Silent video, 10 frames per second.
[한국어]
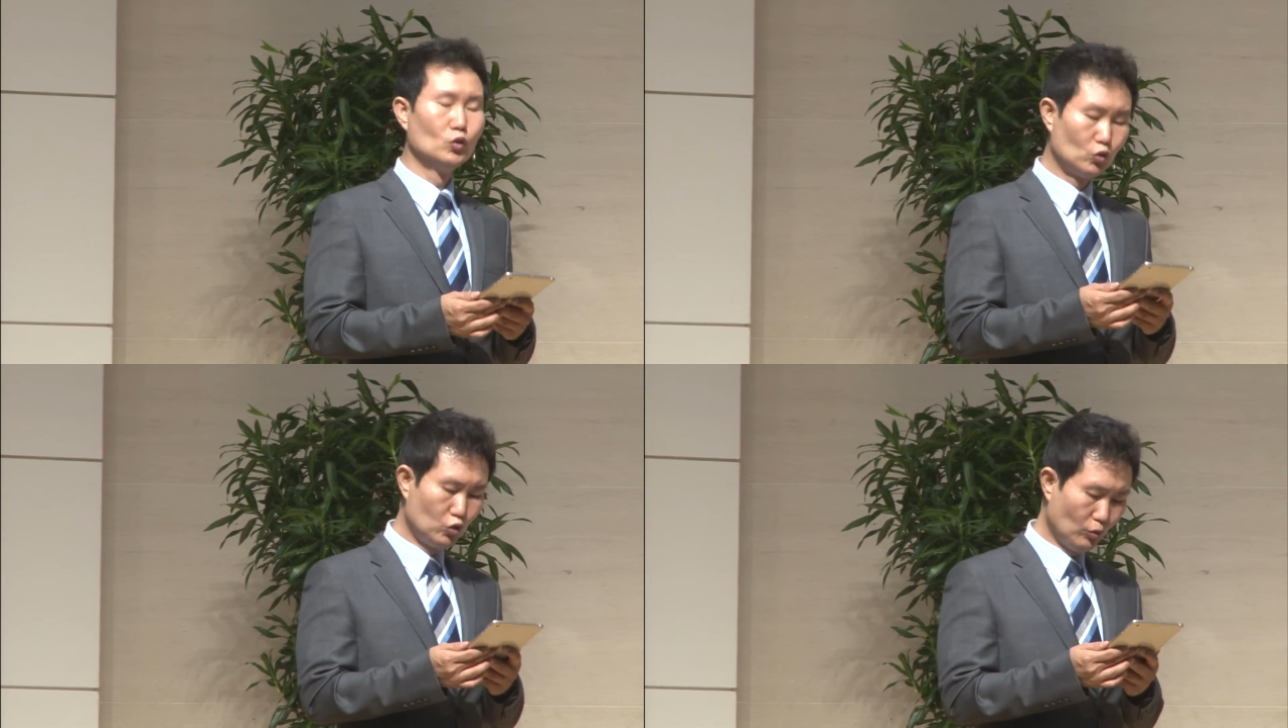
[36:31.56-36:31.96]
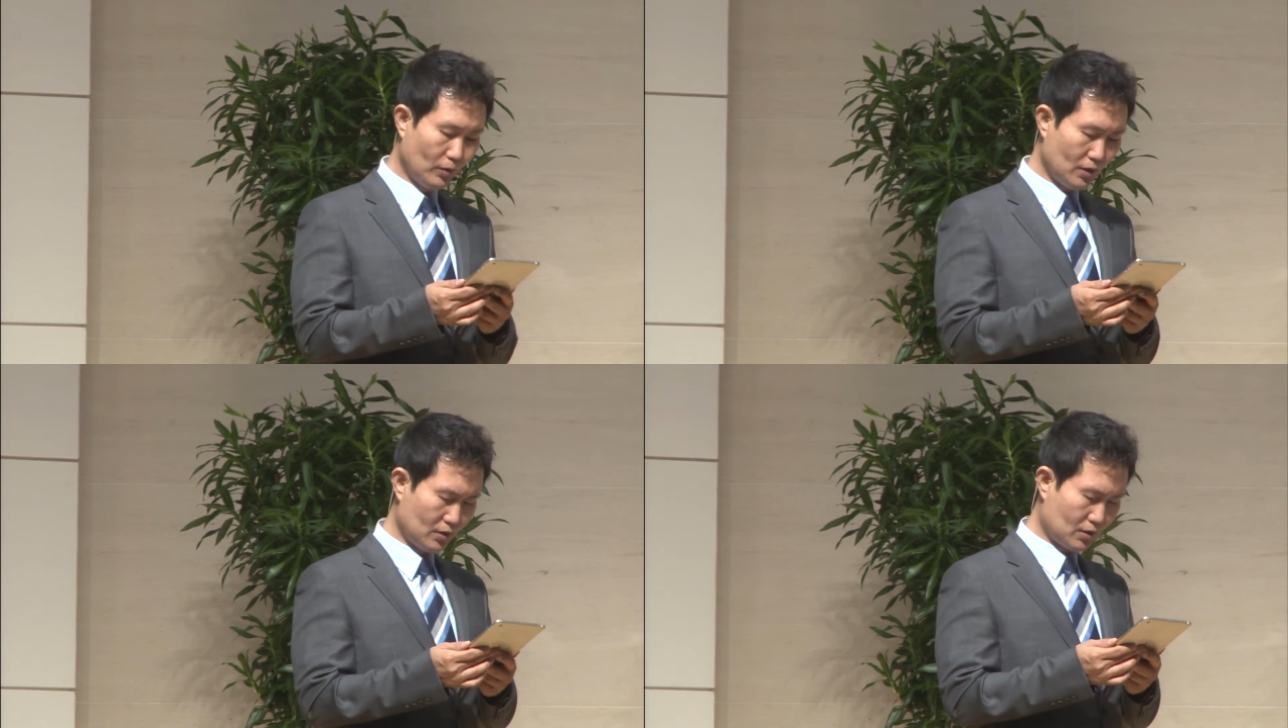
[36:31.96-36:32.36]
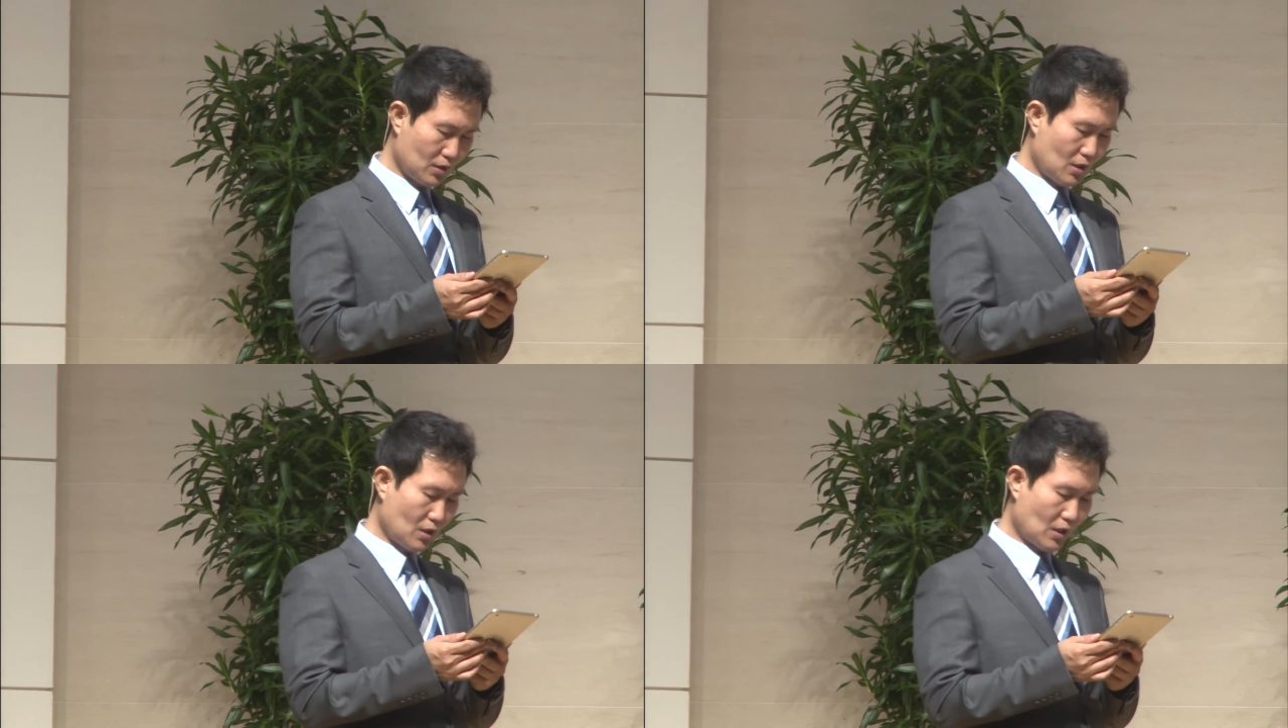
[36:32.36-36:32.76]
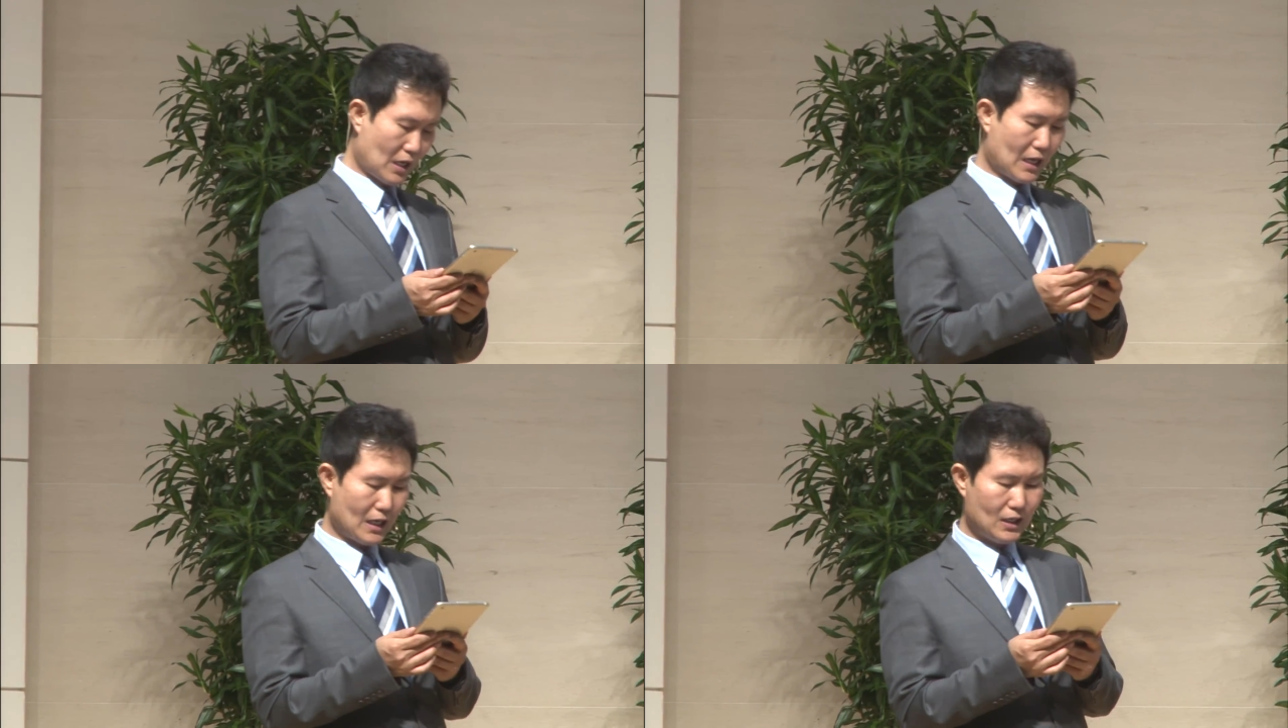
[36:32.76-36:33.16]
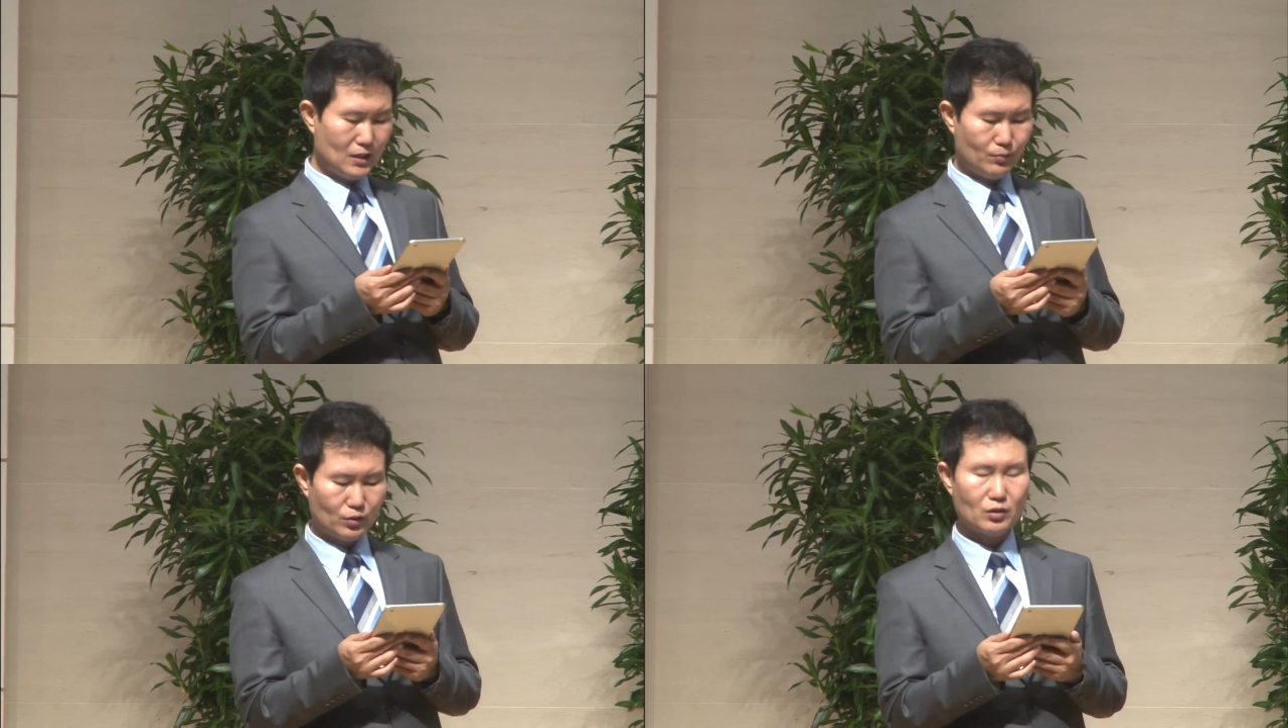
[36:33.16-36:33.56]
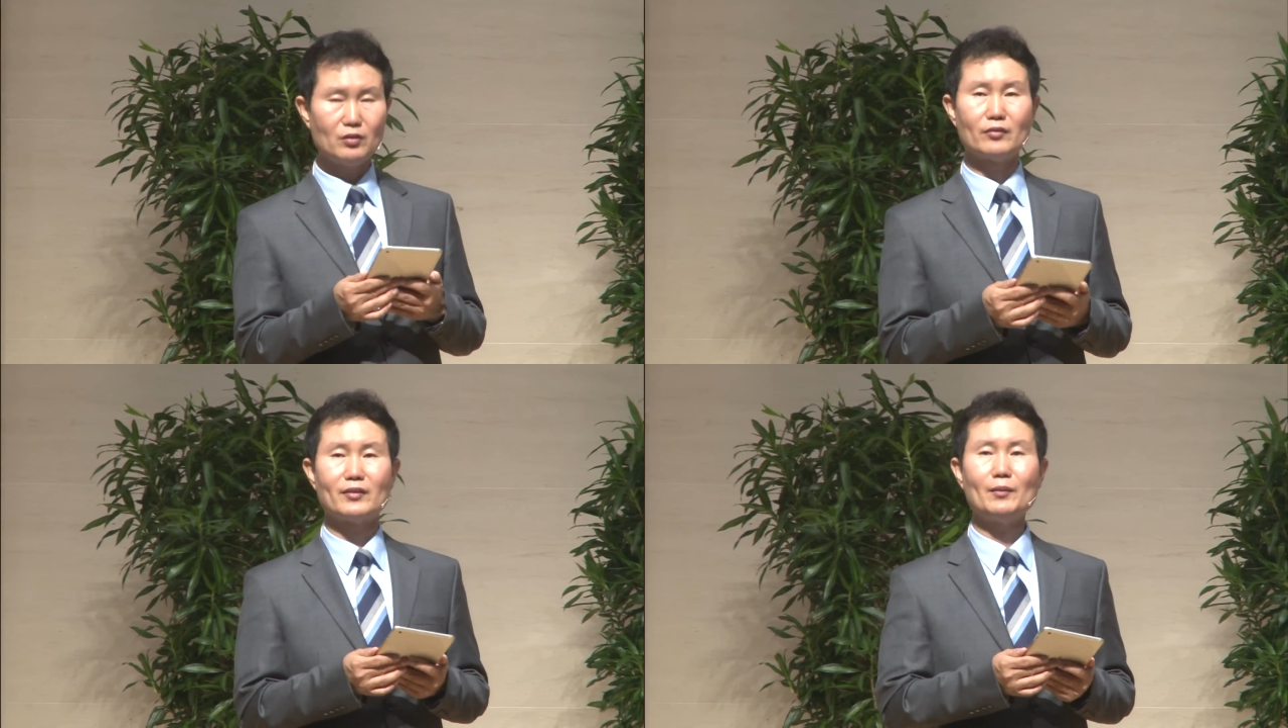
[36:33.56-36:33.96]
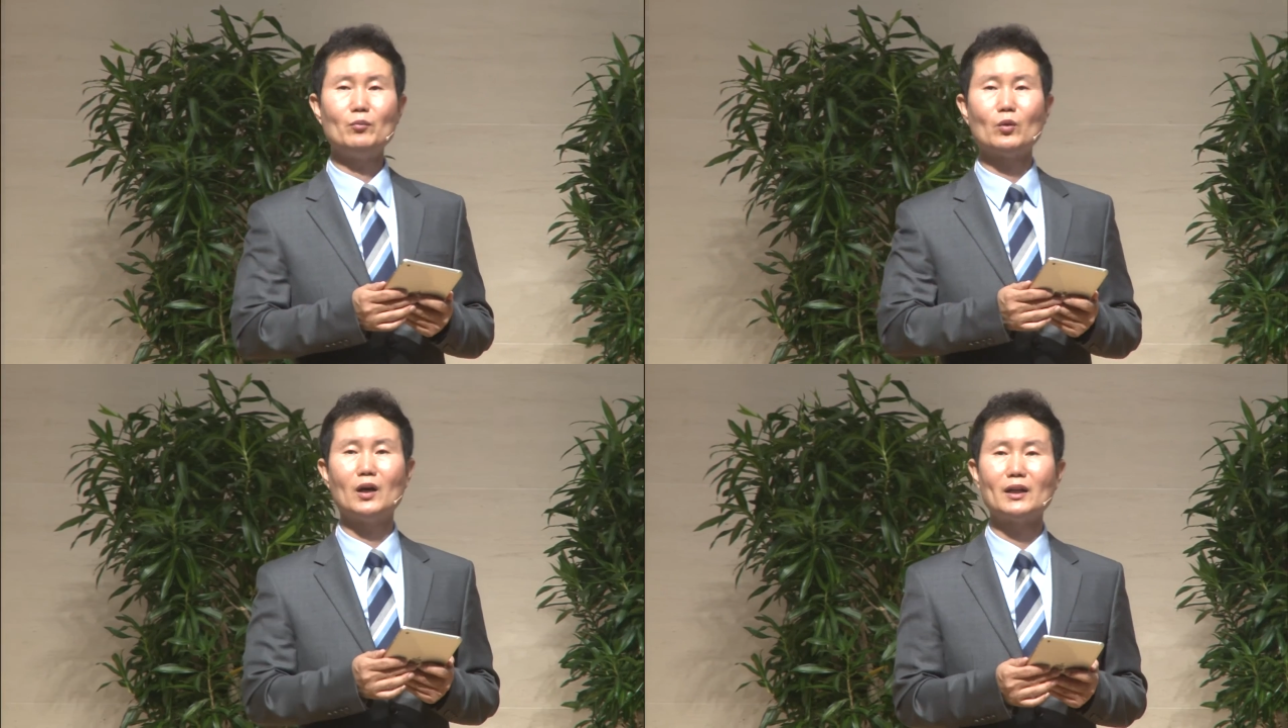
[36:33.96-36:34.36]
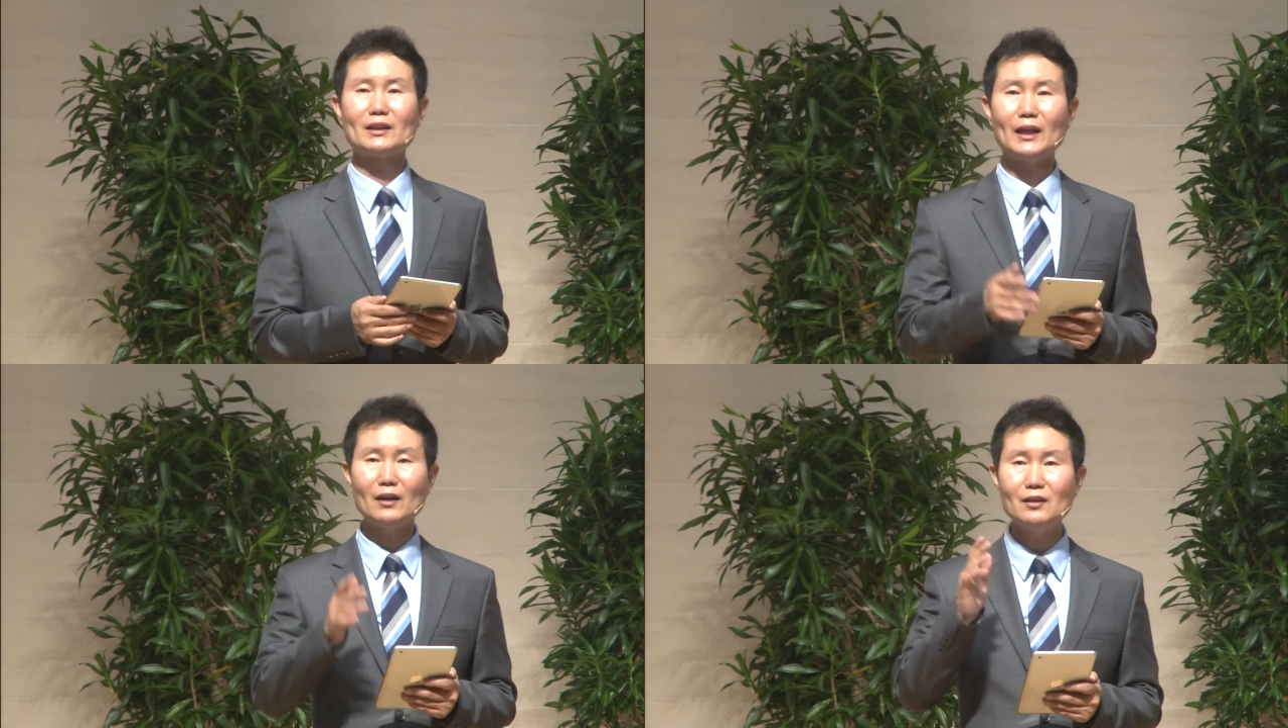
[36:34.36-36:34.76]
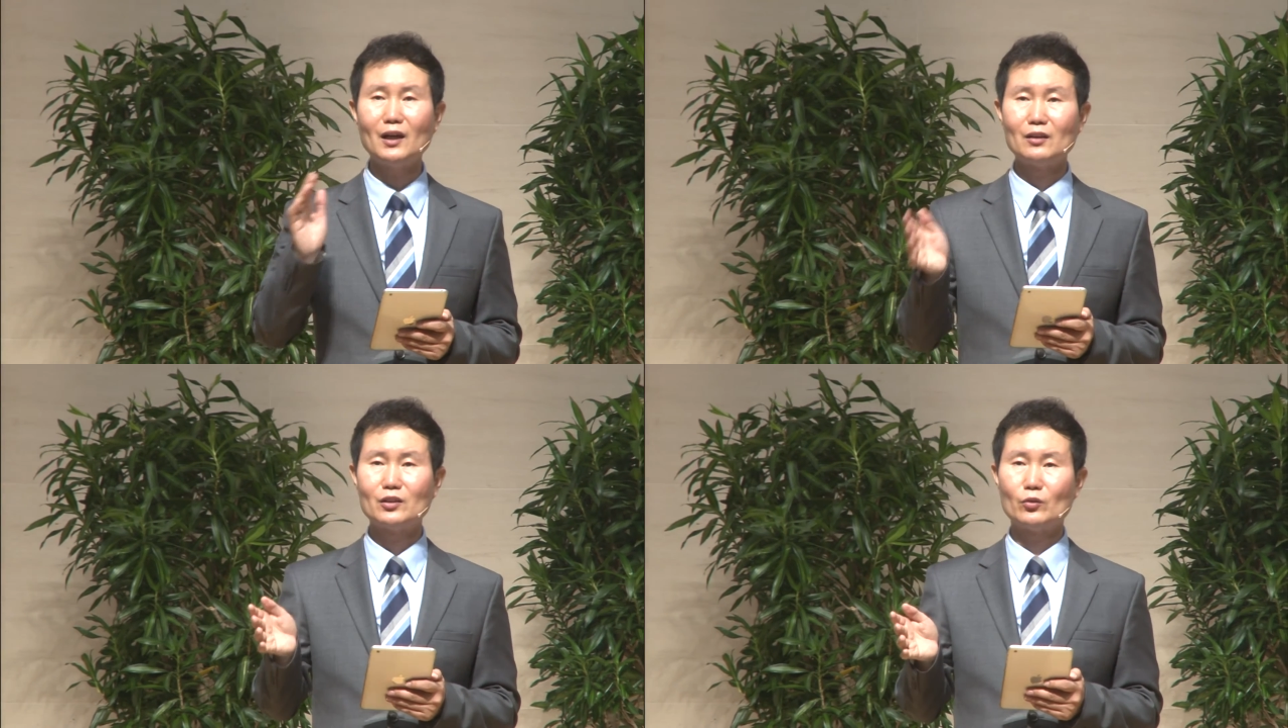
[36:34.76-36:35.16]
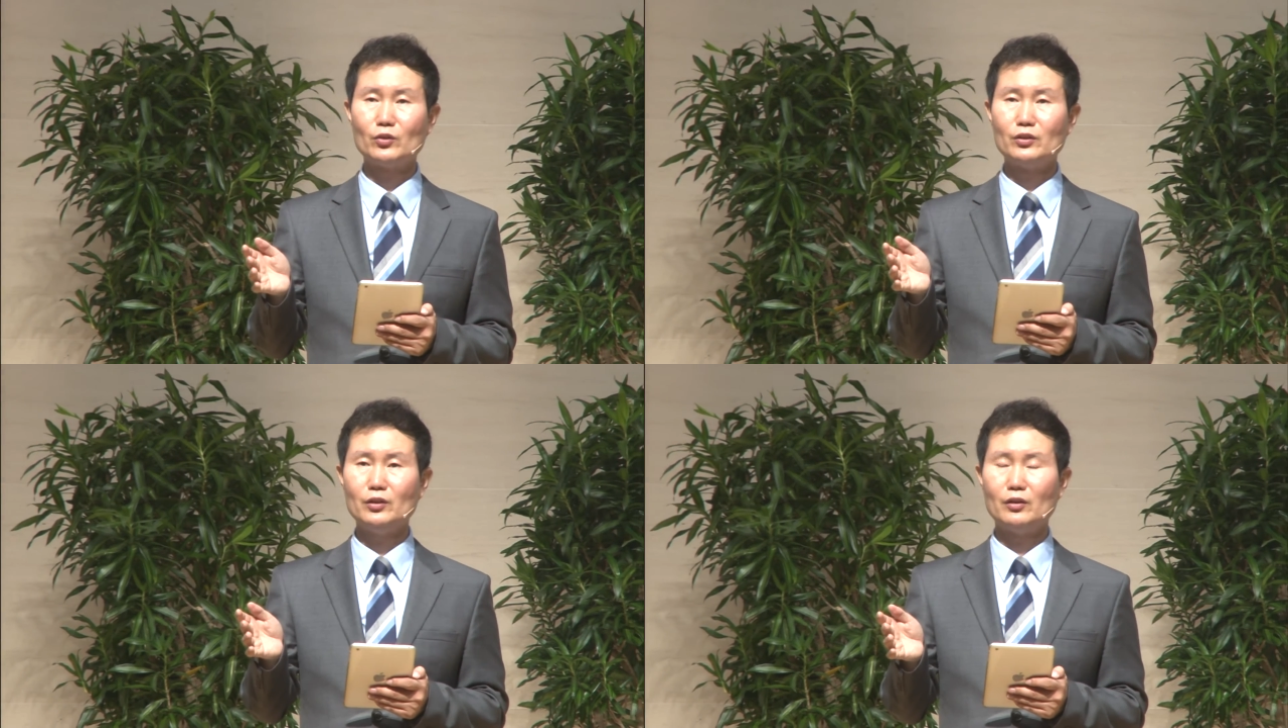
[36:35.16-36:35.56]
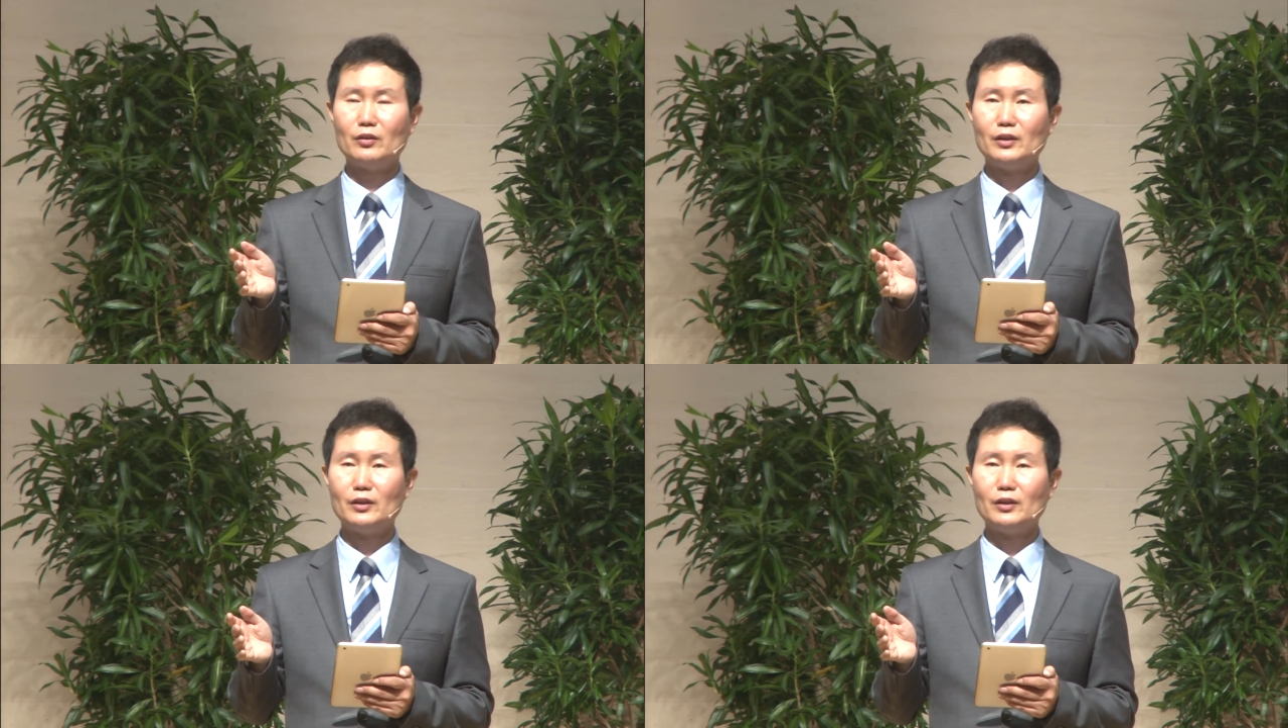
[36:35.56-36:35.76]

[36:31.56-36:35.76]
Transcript: 두 번째 아이부터는 산모가 딸을 낳을 경우는요,